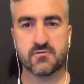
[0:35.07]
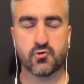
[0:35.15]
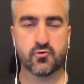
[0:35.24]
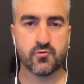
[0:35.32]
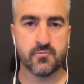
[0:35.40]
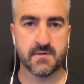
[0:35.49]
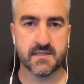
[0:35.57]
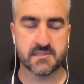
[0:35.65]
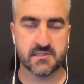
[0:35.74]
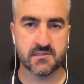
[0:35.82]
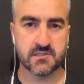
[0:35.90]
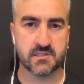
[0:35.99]
sokulmaya
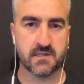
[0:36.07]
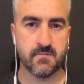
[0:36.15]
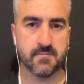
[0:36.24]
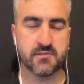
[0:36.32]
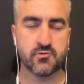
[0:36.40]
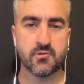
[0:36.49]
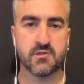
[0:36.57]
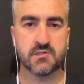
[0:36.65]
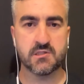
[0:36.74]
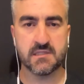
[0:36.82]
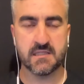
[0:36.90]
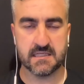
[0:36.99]
çalışıldı ama biz
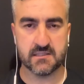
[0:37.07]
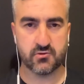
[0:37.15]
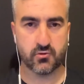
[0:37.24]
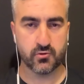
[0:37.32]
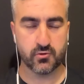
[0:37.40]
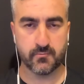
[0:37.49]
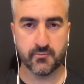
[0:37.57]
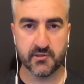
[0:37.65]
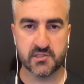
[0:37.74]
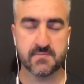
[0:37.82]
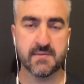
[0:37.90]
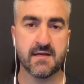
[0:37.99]
yöneticilere sorduk bu
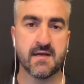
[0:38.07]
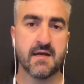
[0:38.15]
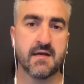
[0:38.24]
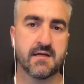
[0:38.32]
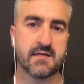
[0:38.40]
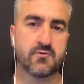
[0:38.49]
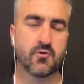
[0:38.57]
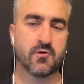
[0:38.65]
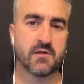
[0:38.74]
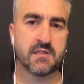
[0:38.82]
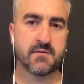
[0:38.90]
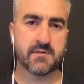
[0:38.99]
ismi
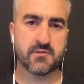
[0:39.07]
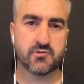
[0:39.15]
doğrulatamadı.